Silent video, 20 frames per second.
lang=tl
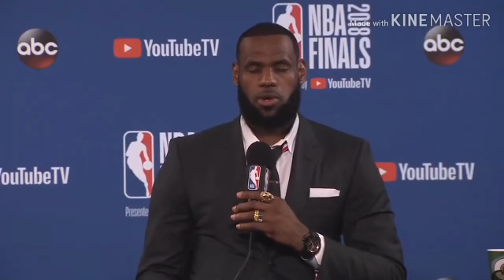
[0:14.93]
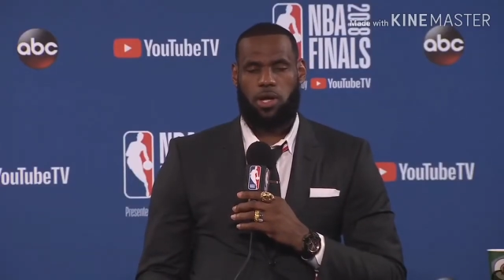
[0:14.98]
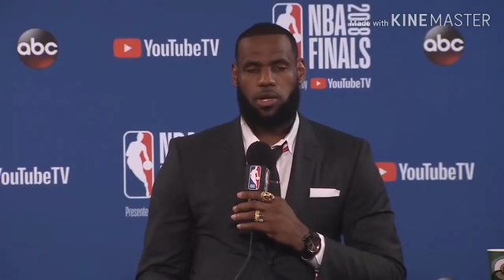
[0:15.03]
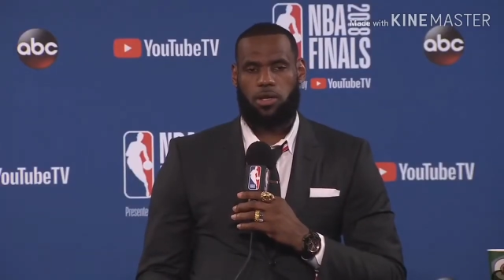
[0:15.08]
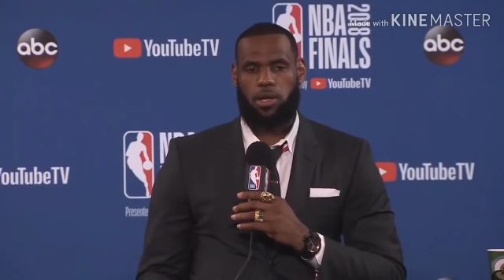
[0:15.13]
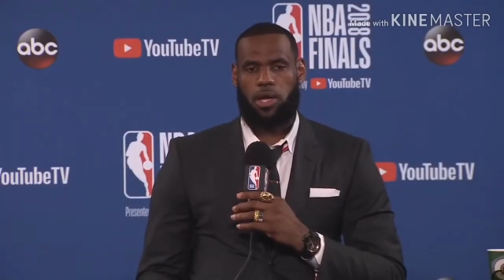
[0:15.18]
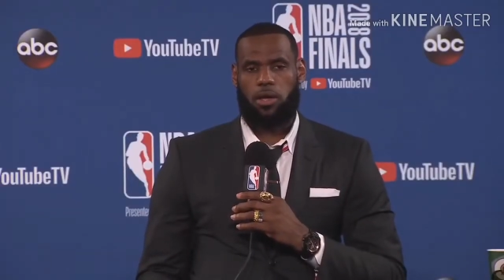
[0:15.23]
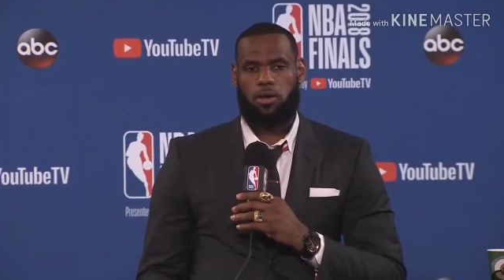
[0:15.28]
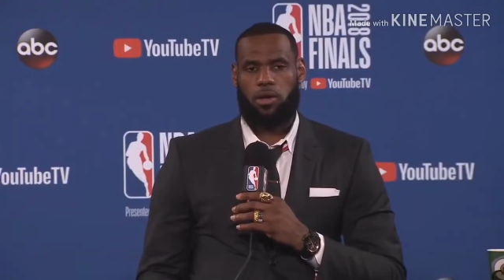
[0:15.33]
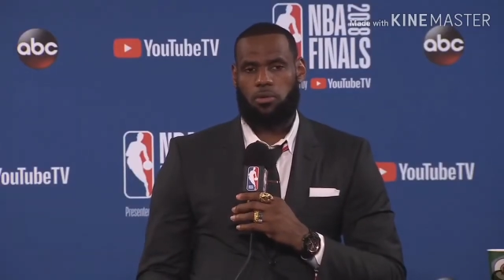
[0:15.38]

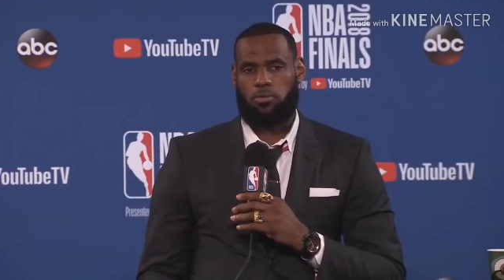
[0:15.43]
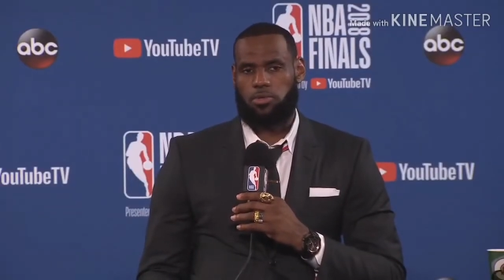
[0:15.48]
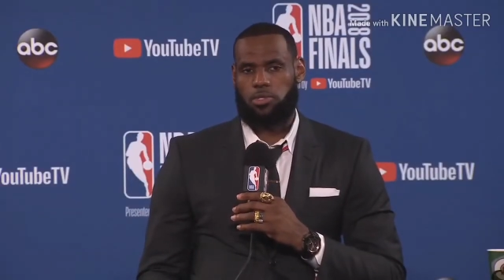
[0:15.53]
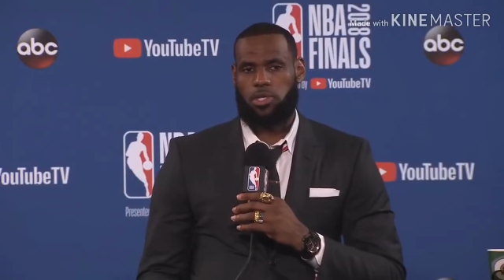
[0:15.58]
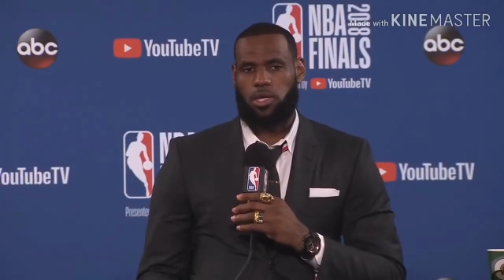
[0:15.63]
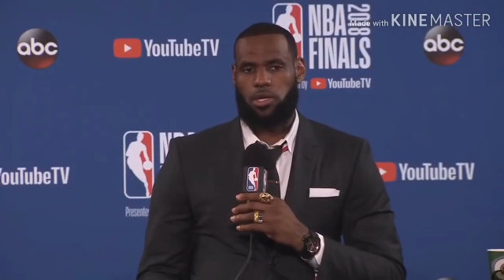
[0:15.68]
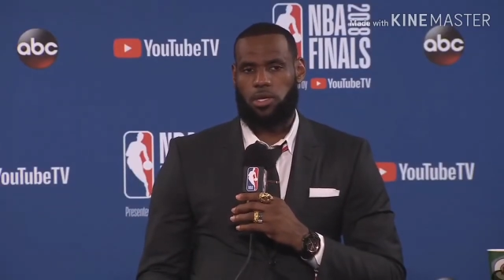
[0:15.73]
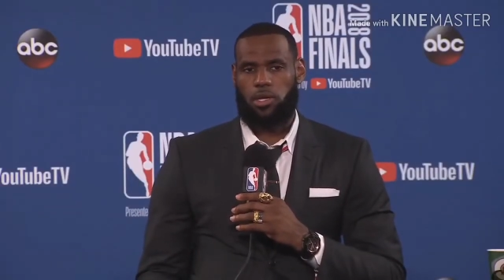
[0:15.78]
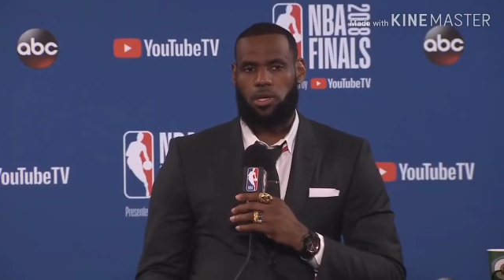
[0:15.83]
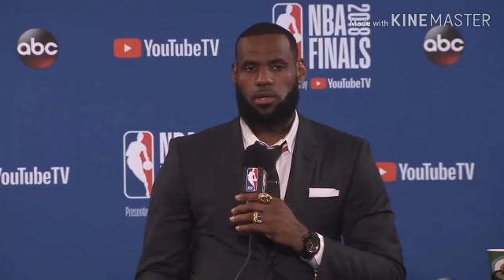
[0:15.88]
kapa
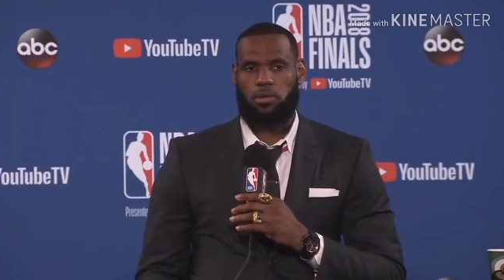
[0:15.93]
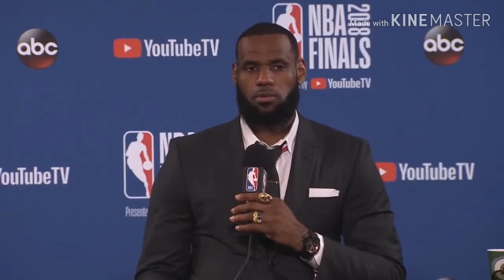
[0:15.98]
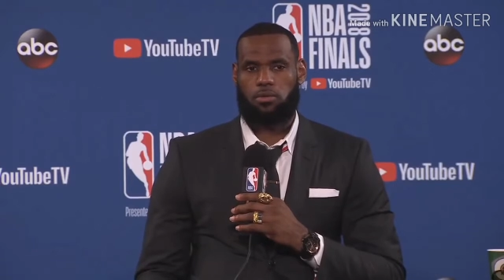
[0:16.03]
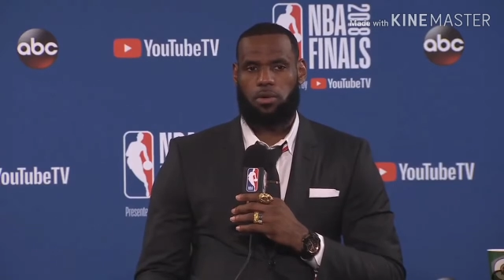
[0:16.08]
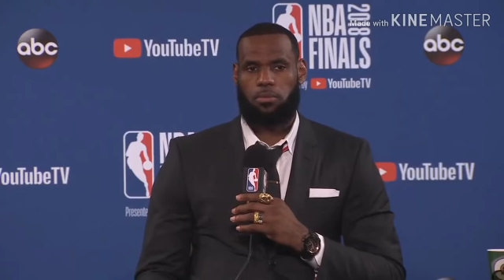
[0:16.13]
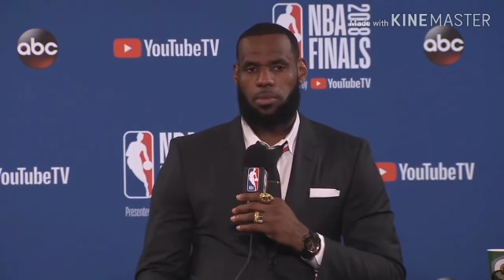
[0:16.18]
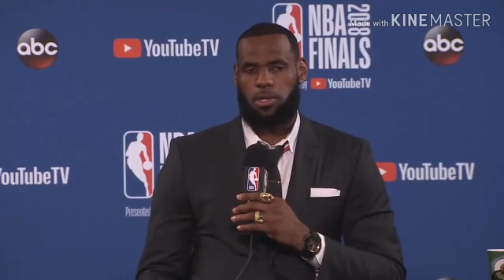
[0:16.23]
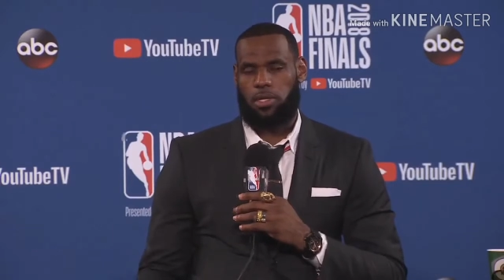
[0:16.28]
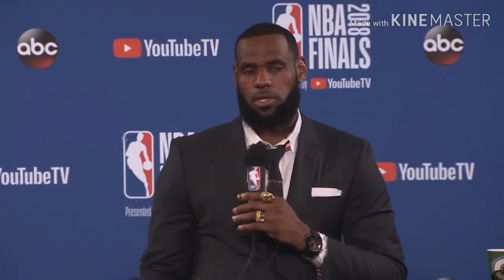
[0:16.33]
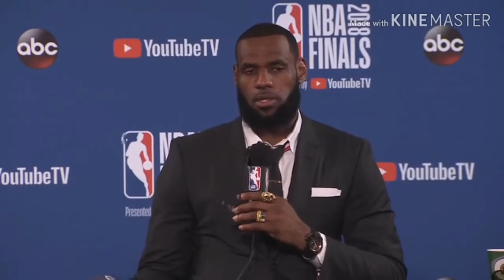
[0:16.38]
di
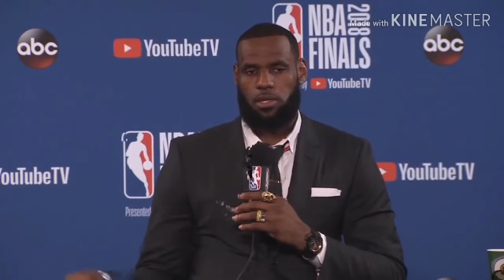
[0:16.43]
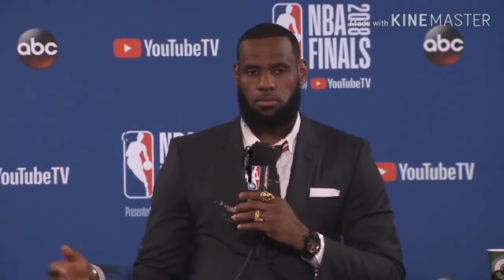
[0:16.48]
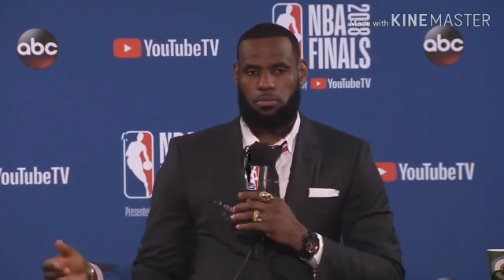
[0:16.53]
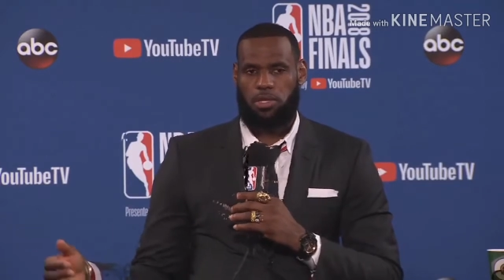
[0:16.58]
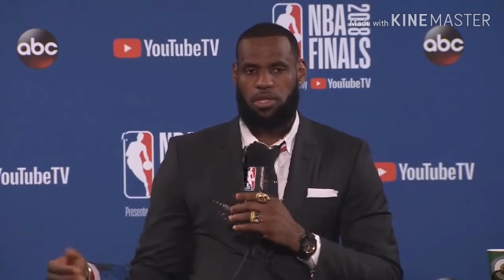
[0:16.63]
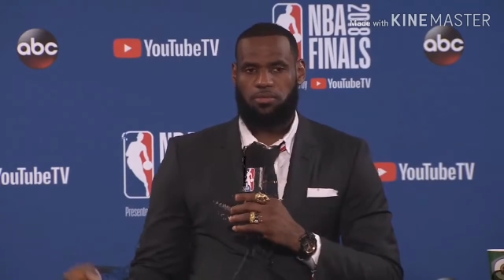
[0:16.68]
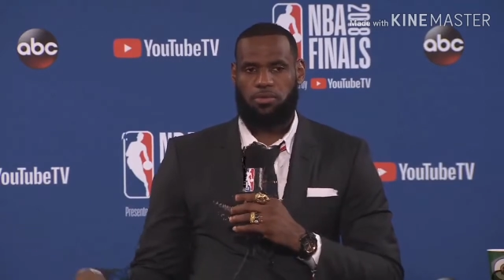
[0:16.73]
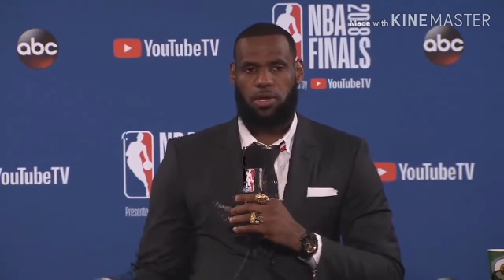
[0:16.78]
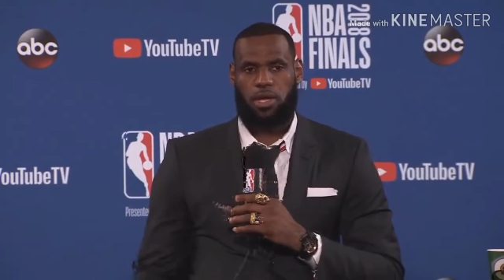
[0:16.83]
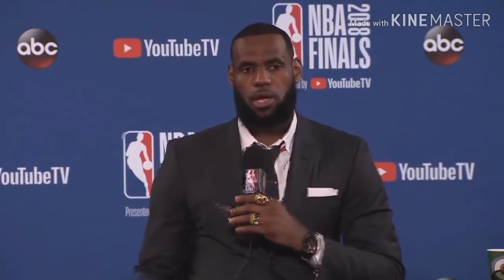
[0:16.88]
gina
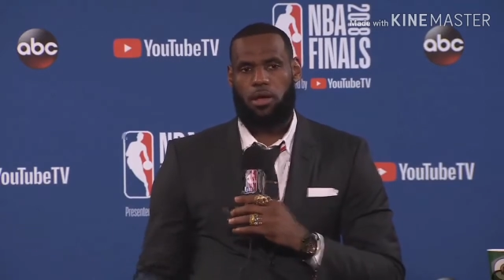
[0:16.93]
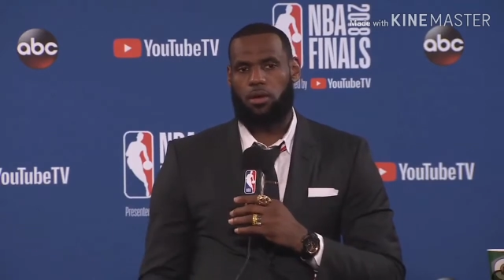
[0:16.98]
scam